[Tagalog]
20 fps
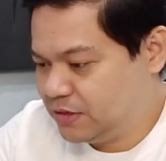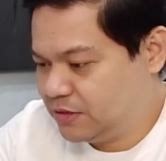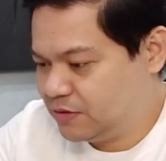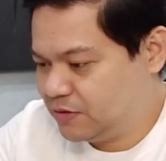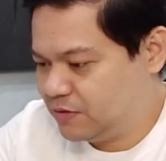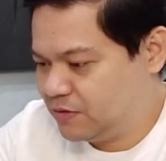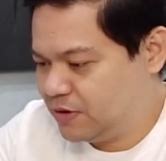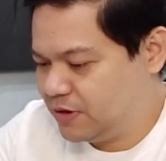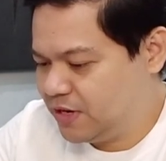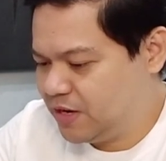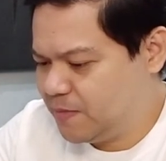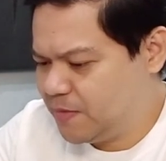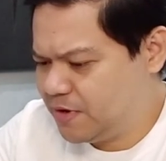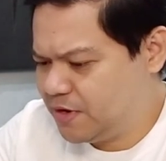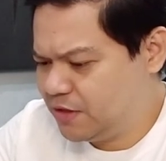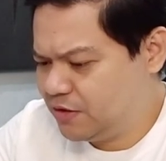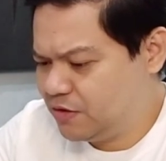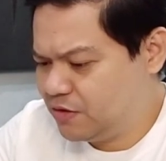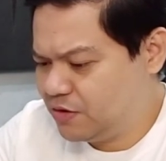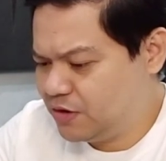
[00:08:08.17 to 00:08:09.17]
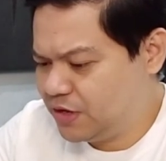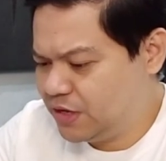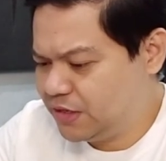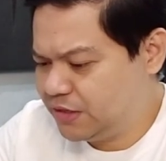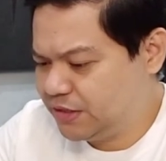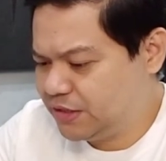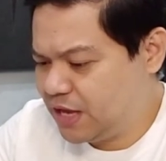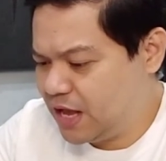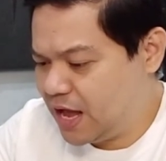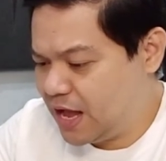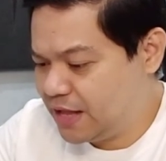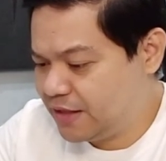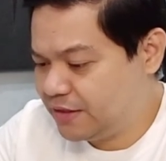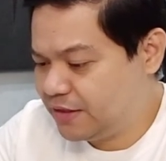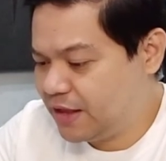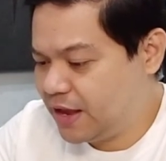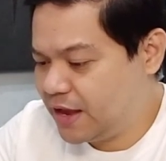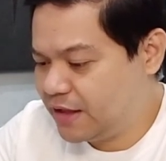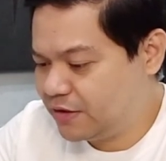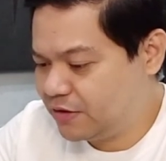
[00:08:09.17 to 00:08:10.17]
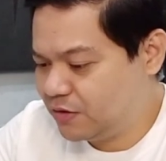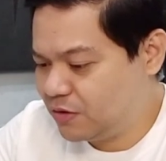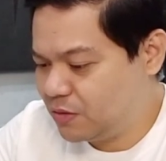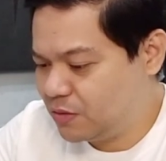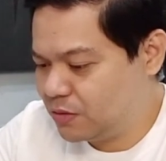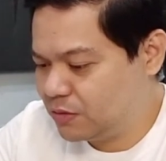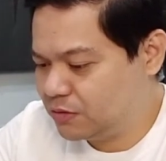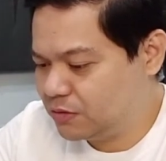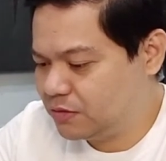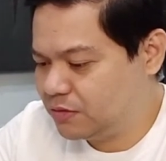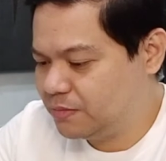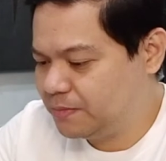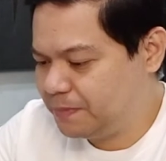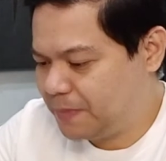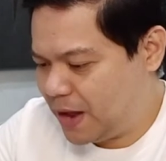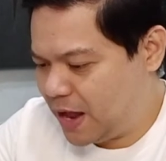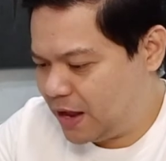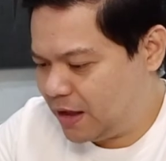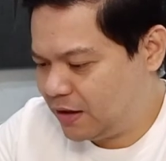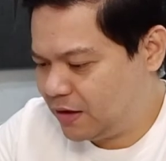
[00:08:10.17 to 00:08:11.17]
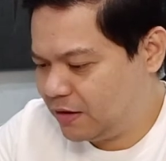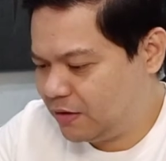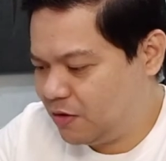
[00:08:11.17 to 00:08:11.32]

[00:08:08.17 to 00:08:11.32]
So, ang laman nito is hot and cold pack